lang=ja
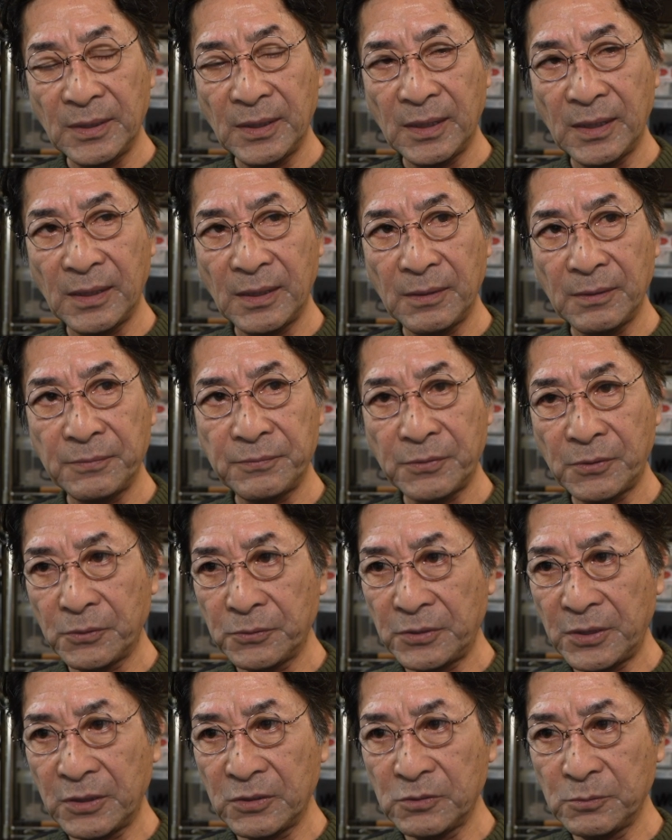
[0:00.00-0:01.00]
えー、
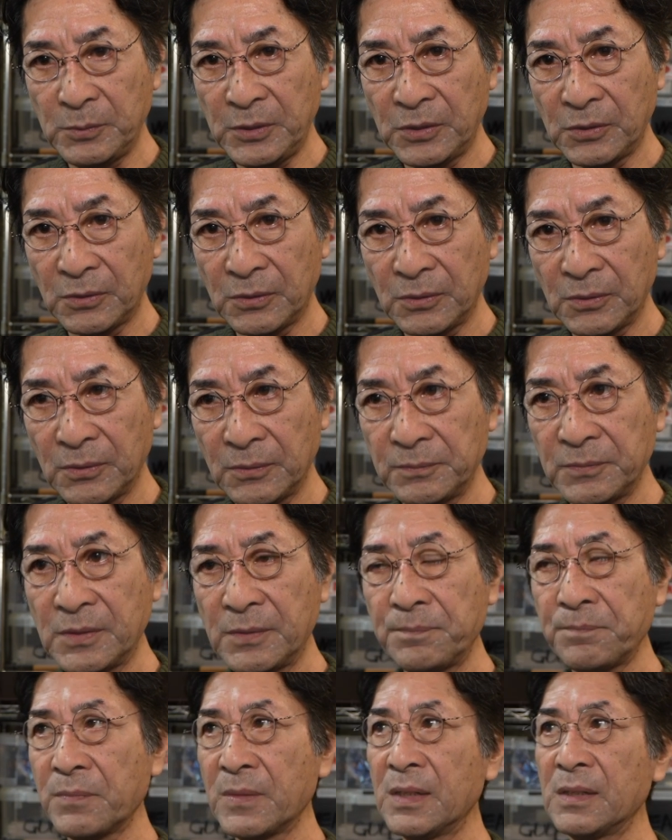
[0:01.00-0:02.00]
フローティングミノ
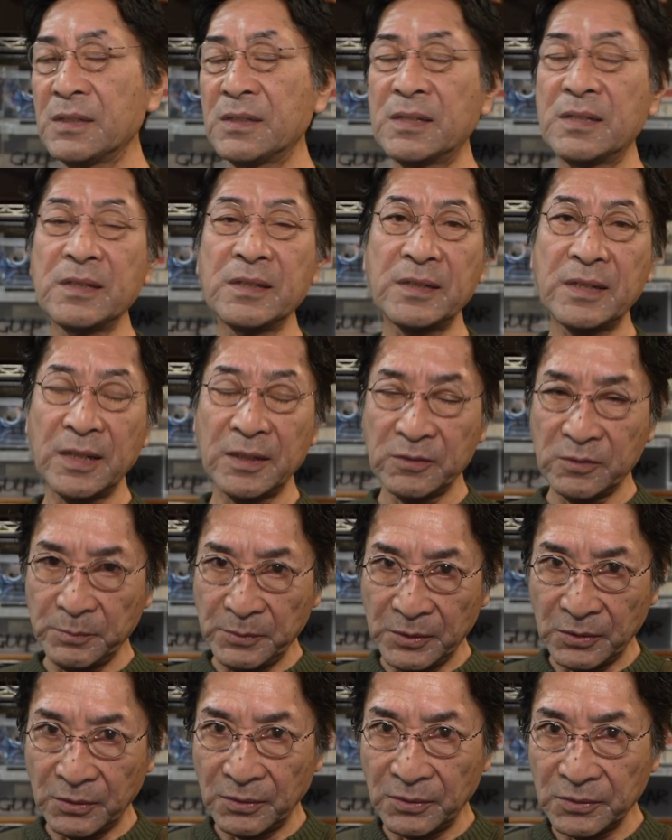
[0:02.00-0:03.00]

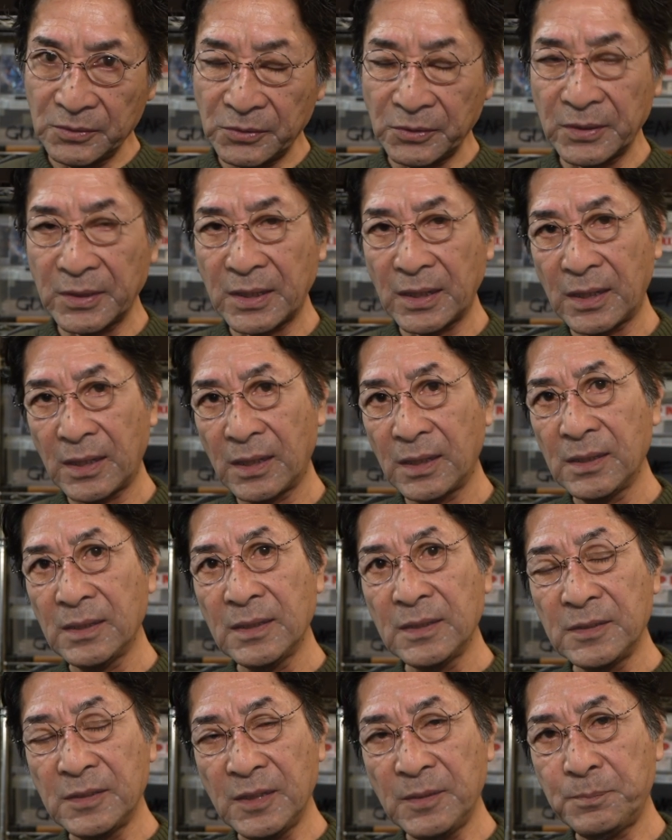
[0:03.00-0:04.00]
シンキングミノそれから
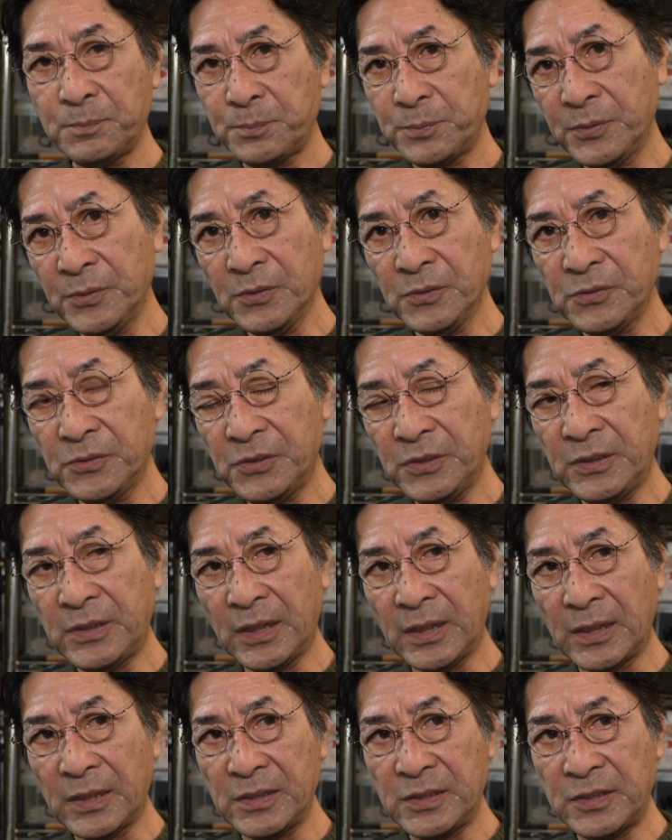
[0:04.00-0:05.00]
リップのつい
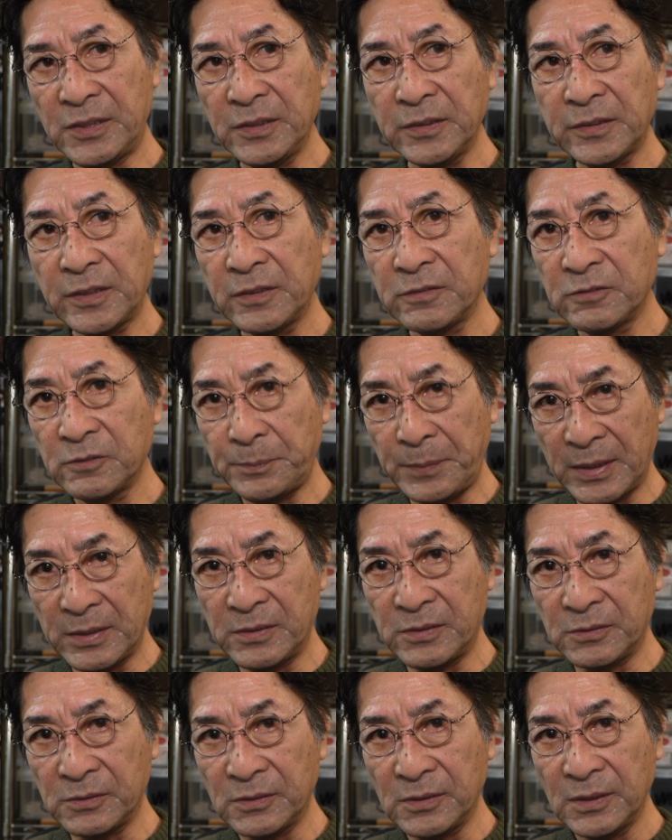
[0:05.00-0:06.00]
てない
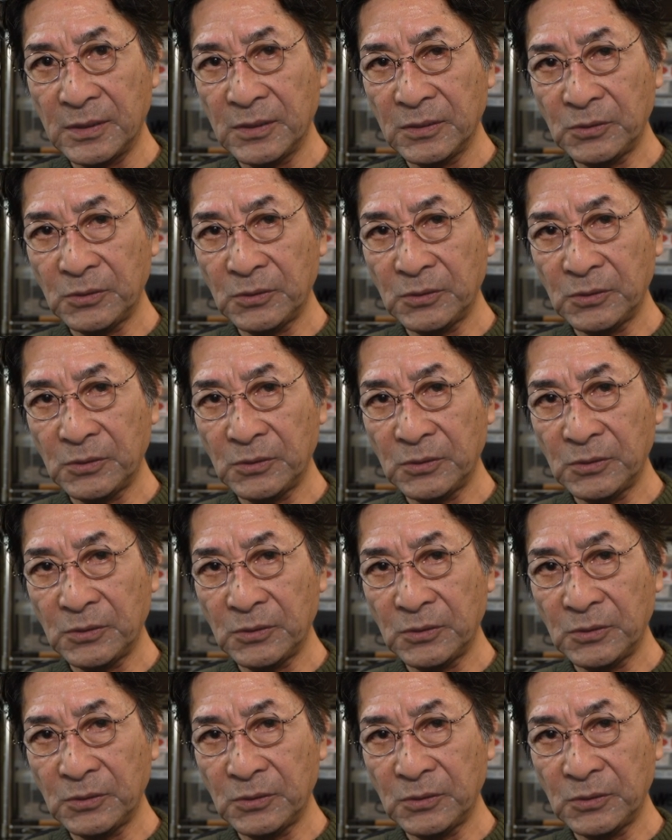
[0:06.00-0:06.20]
シンキングペンシル